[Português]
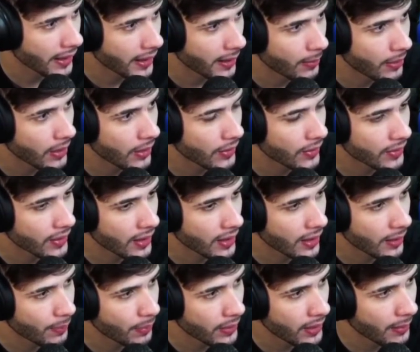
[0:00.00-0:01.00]
lá, na moralzinha.
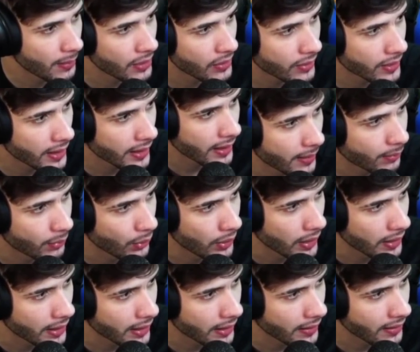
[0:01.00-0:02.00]
Quem puder me ajudar na
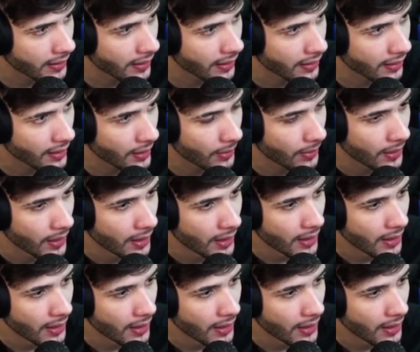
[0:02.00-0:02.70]
buia, tá na descrição.